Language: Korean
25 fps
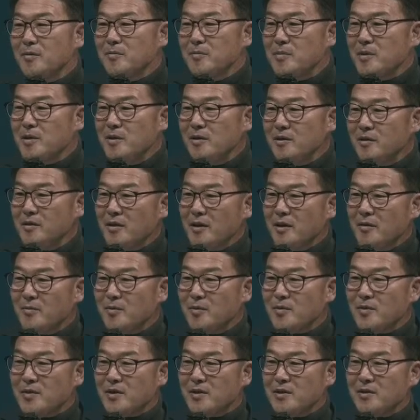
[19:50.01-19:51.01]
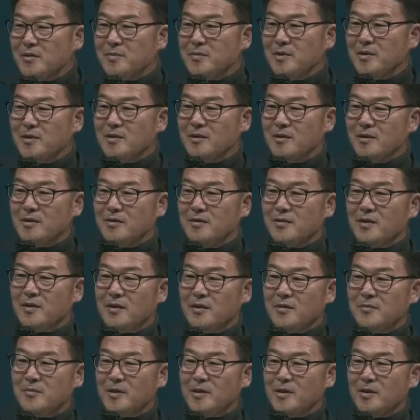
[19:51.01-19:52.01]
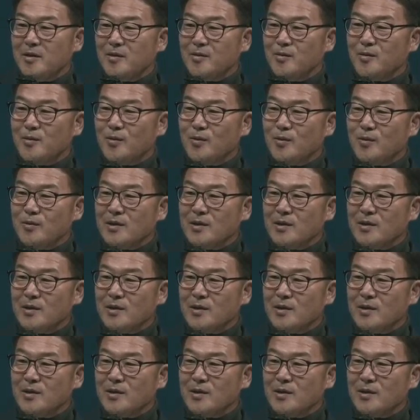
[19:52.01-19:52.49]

빌리그레암 목사님이 그 사람에게도